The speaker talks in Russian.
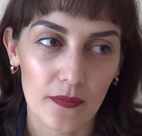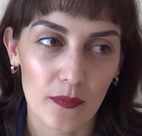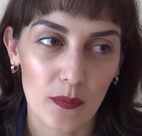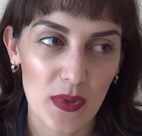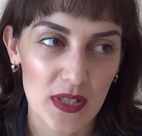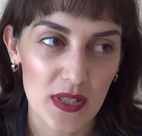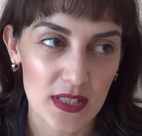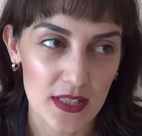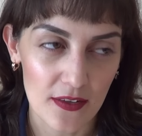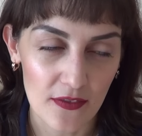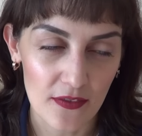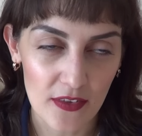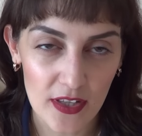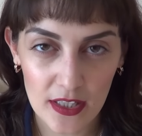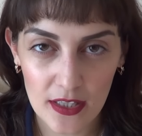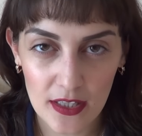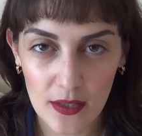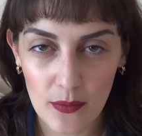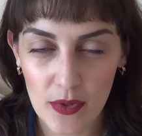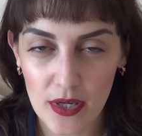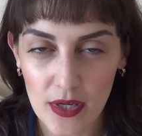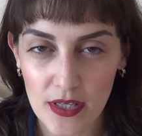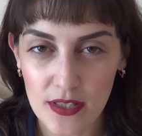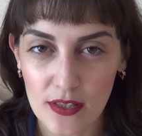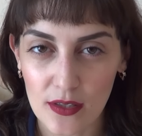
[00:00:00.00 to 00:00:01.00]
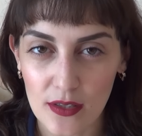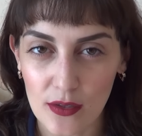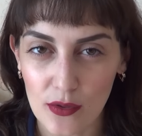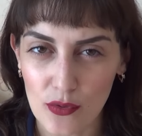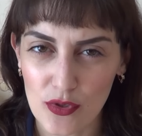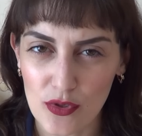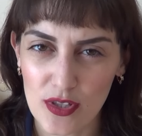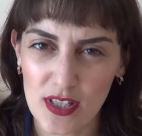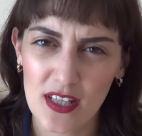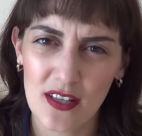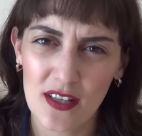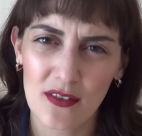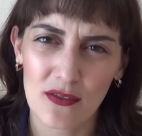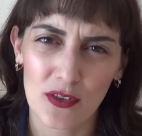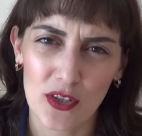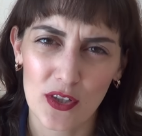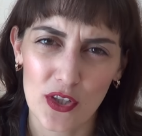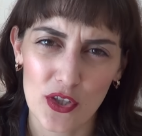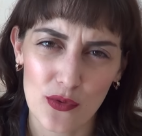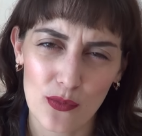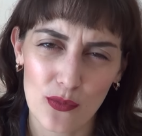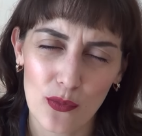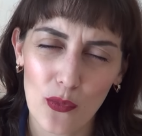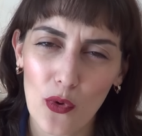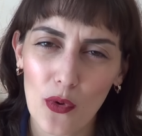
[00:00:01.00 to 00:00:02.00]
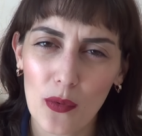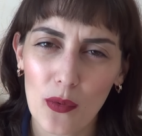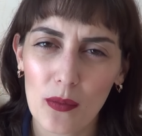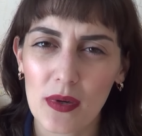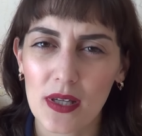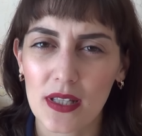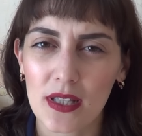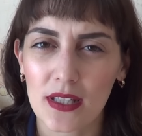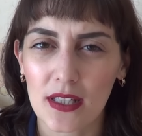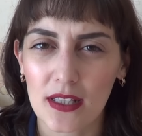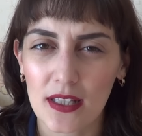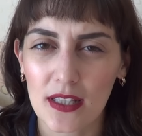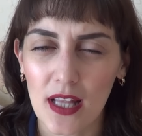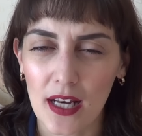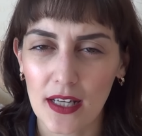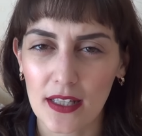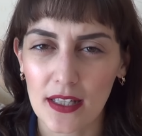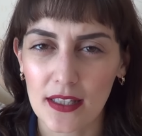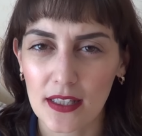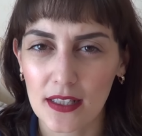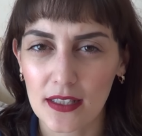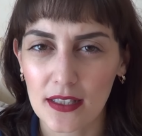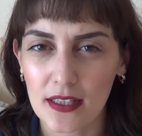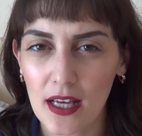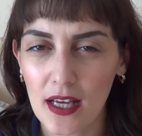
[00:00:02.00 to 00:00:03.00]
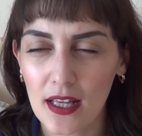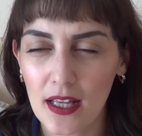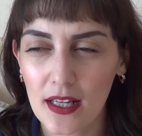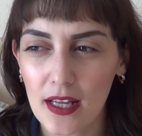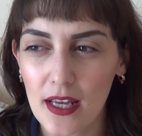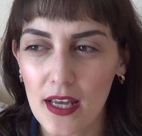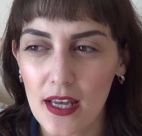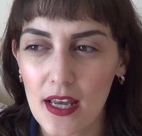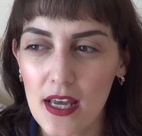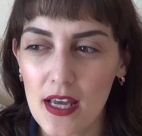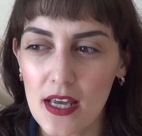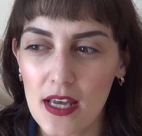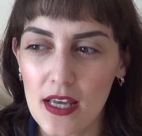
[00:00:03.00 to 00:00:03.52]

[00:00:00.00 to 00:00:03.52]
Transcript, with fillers: по советам разных людей, флешмобы и так далее, и так далее.